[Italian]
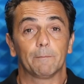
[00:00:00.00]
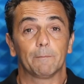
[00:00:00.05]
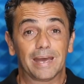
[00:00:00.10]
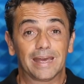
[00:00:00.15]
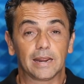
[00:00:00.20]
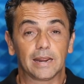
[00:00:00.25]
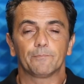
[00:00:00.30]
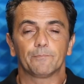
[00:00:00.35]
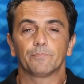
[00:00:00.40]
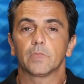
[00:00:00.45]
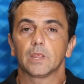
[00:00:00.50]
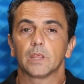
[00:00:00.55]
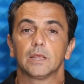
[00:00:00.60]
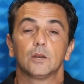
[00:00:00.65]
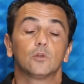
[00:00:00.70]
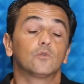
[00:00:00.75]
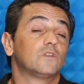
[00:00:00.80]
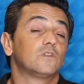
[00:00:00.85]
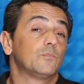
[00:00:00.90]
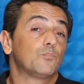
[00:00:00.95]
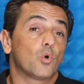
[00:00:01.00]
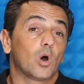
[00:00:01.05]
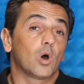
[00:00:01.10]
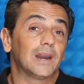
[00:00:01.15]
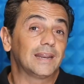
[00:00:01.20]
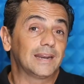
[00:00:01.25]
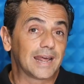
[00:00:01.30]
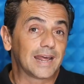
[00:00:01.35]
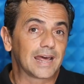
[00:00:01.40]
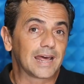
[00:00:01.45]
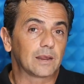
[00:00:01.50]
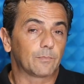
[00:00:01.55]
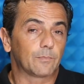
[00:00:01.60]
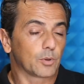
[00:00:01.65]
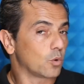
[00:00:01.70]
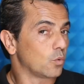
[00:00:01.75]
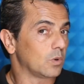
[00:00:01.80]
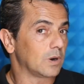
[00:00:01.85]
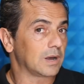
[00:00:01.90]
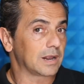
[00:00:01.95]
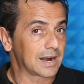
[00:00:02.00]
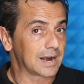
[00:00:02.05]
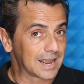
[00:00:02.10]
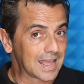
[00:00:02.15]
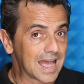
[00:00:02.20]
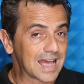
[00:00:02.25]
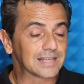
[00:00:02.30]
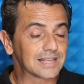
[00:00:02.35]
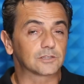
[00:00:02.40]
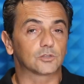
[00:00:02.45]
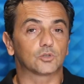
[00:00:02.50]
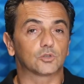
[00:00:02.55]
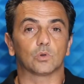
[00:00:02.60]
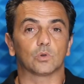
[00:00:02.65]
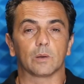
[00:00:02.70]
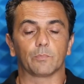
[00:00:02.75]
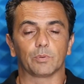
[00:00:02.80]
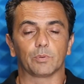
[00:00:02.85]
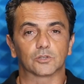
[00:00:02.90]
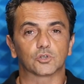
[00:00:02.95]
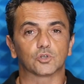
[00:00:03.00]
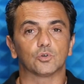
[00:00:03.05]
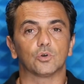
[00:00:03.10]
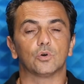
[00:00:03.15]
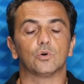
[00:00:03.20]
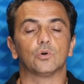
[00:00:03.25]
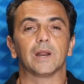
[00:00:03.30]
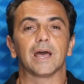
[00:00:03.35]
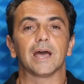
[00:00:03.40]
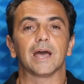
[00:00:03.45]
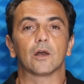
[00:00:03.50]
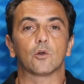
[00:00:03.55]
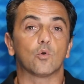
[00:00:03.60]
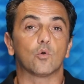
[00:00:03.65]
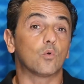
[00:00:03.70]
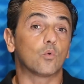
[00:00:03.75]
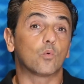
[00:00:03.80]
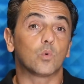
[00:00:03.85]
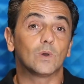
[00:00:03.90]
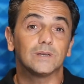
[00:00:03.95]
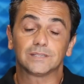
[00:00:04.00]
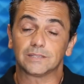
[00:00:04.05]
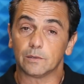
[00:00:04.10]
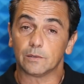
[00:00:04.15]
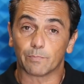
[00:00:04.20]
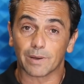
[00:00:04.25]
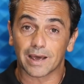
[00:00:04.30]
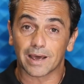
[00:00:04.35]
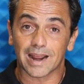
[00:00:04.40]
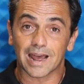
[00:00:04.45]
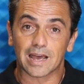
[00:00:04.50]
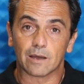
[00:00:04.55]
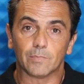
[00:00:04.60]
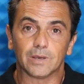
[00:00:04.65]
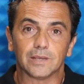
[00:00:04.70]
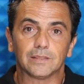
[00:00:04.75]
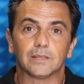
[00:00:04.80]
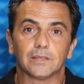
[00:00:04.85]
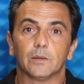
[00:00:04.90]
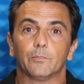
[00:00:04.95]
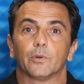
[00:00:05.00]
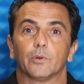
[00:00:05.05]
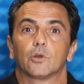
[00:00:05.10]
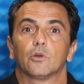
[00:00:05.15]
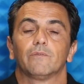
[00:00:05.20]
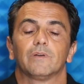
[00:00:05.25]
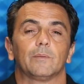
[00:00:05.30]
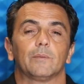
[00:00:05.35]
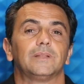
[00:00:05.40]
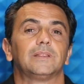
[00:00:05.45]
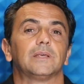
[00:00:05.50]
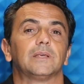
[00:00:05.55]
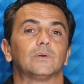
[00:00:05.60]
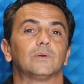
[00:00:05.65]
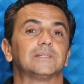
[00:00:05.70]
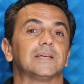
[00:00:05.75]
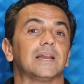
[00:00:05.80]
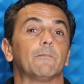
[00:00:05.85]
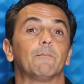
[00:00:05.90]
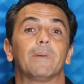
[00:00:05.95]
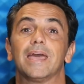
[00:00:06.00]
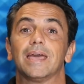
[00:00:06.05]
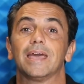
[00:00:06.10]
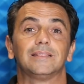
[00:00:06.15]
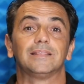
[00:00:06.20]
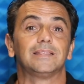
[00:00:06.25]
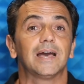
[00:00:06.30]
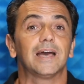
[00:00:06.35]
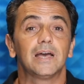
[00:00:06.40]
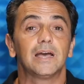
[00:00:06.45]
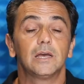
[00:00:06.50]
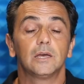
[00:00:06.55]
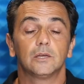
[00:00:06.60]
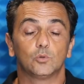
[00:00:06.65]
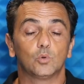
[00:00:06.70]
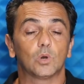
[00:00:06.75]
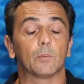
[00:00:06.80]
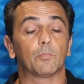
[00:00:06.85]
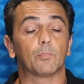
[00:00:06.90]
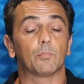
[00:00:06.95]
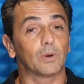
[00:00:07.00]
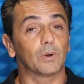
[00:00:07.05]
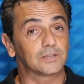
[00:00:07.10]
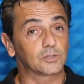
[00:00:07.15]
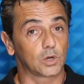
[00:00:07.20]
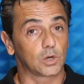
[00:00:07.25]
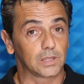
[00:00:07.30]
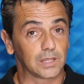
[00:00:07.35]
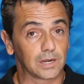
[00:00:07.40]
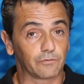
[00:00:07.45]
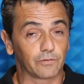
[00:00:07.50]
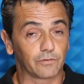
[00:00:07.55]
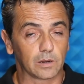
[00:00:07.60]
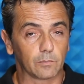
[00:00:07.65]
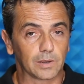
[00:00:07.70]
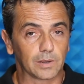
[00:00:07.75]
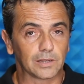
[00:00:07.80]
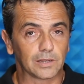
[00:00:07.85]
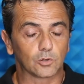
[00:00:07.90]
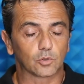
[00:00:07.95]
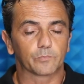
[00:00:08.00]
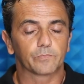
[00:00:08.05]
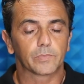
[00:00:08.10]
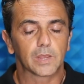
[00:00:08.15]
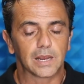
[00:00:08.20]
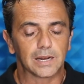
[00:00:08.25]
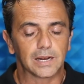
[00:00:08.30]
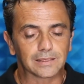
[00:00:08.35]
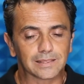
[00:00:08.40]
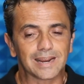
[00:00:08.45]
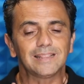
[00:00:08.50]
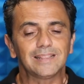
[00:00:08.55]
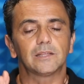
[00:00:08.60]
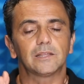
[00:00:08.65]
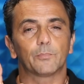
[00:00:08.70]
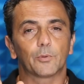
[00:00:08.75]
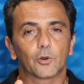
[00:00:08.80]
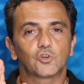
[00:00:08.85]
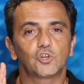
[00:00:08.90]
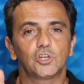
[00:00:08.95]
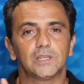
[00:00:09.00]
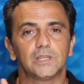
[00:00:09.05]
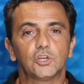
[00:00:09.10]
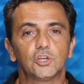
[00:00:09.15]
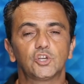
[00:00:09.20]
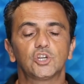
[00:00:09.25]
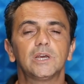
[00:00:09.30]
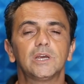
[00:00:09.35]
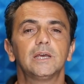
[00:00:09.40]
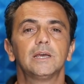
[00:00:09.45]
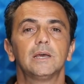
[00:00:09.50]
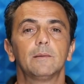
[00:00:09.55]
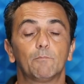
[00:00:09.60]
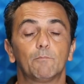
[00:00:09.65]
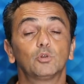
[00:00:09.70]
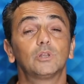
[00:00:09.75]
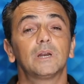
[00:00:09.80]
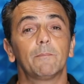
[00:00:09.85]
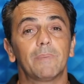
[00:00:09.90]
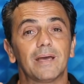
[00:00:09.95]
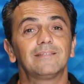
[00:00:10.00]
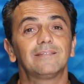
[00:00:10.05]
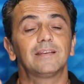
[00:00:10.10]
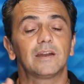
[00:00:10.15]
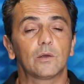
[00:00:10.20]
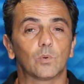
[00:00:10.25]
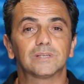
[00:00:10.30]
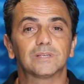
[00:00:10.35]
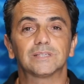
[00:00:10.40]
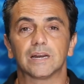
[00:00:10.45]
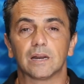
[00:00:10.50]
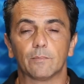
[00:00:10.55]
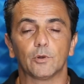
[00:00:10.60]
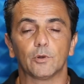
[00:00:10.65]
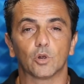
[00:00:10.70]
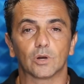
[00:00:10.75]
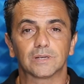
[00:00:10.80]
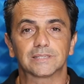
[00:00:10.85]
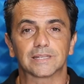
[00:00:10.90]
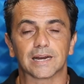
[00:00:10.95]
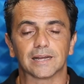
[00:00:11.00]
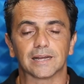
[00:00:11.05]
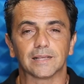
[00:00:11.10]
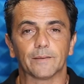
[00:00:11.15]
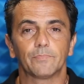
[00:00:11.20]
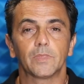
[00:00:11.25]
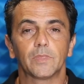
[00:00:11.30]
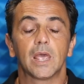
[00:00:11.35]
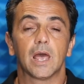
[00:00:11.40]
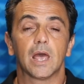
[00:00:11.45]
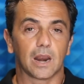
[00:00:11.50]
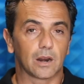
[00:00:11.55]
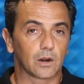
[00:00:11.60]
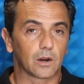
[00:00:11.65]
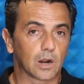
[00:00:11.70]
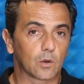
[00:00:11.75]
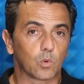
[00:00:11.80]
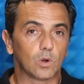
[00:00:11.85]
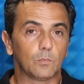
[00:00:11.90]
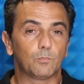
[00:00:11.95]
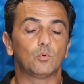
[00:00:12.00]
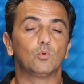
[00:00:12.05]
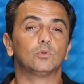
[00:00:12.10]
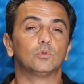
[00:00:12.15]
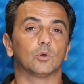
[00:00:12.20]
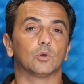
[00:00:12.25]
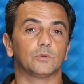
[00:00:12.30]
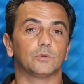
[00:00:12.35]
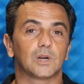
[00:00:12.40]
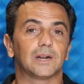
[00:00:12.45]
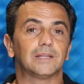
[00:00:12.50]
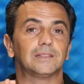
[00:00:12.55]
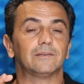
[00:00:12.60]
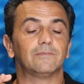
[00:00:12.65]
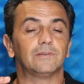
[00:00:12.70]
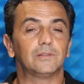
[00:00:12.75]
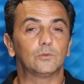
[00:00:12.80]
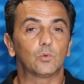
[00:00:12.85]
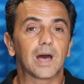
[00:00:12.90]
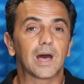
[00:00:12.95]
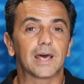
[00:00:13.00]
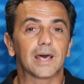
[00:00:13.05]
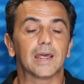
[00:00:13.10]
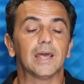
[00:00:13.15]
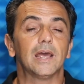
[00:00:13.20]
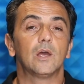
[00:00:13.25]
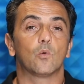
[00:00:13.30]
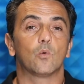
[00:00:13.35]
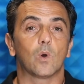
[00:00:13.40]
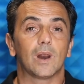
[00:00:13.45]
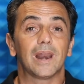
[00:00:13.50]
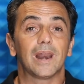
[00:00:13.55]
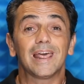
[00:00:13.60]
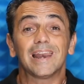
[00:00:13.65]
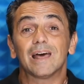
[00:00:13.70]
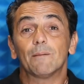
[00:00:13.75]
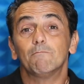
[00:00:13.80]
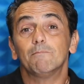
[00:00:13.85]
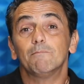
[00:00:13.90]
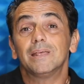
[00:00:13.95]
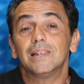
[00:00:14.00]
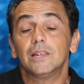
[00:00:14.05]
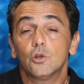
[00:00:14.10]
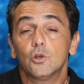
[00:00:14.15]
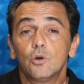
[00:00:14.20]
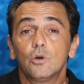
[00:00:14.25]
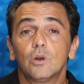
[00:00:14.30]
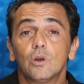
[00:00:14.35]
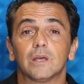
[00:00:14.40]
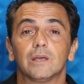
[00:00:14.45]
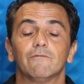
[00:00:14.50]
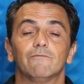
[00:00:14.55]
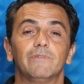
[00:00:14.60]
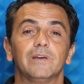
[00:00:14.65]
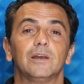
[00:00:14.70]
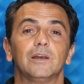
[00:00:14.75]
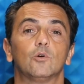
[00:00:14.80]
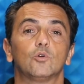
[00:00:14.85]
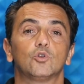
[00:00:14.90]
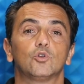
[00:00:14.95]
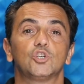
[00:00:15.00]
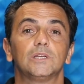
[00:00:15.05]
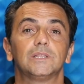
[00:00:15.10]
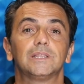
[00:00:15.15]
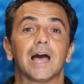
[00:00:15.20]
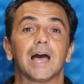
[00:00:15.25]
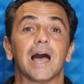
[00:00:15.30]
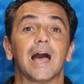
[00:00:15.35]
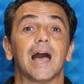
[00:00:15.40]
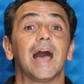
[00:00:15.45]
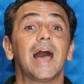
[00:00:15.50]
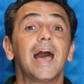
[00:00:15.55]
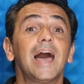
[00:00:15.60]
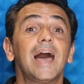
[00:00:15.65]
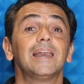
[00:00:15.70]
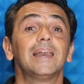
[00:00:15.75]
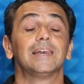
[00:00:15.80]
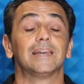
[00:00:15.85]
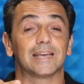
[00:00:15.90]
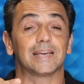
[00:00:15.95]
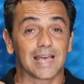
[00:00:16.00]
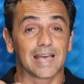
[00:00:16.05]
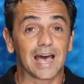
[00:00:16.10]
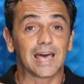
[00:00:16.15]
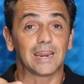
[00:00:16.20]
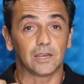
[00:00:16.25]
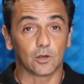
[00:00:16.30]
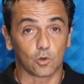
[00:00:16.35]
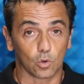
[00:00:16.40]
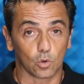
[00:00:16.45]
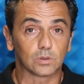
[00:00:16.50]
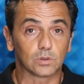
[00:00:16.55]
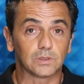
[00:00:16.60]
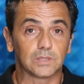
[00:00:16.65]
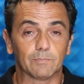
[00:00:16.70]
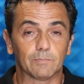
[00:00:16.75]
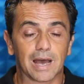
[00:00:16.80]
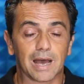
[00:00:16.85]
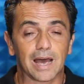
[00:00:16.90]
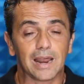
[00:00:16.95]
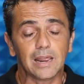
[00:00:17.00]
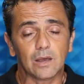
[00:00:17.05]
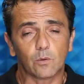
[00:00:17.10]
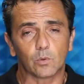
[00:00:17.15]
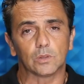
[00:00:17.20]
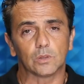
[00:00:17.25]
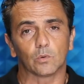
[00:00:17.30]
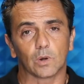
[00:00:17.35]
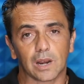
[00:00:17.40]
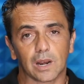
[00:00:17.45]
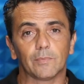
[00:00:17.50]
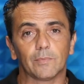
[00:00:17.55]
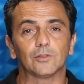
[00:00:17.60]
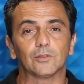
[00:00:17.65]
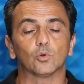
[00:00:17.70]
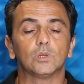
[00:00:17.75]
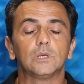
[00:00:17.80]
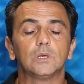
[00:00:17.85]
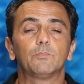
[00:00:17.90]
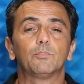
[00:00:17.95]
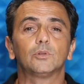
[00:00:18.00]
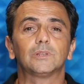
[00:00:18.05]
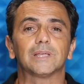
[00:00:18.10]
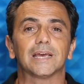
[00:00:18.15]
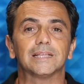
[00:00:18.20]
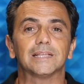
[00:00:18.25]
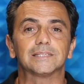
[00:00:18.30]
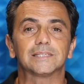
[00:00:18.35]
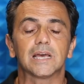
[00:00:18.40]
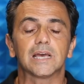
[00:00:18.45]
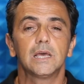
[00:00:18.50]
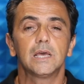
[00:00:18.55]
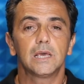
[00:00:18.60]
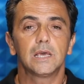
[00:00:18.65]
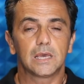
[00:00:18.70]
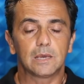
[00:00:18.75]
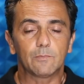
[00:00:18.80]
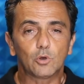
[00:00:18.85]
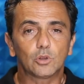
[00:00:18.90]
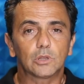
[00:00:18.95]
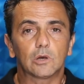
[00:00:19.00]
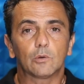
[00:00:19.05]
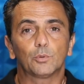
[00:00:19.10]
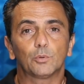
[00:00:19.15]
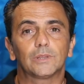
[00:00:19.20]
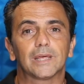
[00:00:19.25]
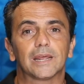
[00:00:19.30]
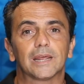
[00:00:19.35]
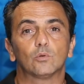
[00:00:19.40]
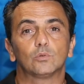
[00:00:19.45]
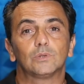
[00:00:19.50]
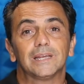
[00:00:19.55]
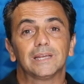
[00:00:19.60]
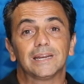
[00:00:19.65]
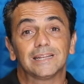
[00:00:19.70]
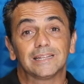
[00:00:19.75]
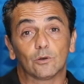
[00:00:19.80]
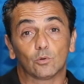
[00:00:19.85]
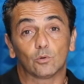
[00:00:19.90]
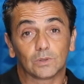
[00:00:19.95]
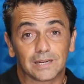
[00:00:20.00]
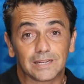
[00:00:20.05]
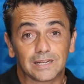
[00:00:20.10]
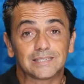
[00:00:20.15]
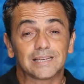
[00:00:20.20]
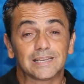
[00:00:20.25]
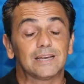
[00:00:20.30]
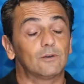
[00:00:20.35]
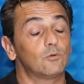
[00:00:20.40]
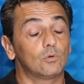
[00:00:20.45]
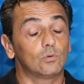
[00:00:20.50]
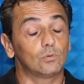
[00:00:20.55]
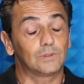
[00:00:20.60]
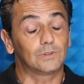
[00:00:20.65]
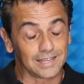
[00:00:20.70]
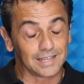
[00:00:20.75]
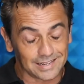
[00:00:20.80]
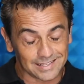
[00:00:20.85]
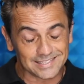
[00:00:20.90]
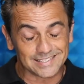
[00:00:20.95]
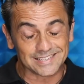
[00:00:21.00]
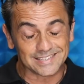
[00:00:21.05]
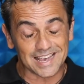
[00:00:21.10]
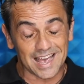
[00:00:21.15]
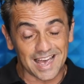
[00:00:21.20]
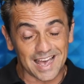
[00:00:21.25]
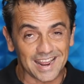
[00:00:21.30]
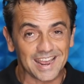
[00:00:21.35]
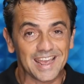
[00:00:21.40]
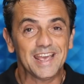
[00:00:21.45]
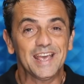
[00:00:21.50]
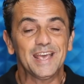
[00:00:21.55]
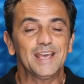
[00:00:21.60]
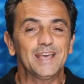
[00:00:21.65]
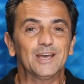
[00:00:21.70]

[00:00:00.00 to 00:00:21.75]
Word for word: Bene, non si può allenare però un ragazzo, una persona con questi parametri, perché ovviamente questa è la media di una popolazione di riferimento. Il trend però ci dice potrebbe essere questa la migliore strada. Allora a quel punto bisogna individuare qual è la migliore velocità al carico ottimale, quindi un allenamento di potenza, in modo da poter utilizzare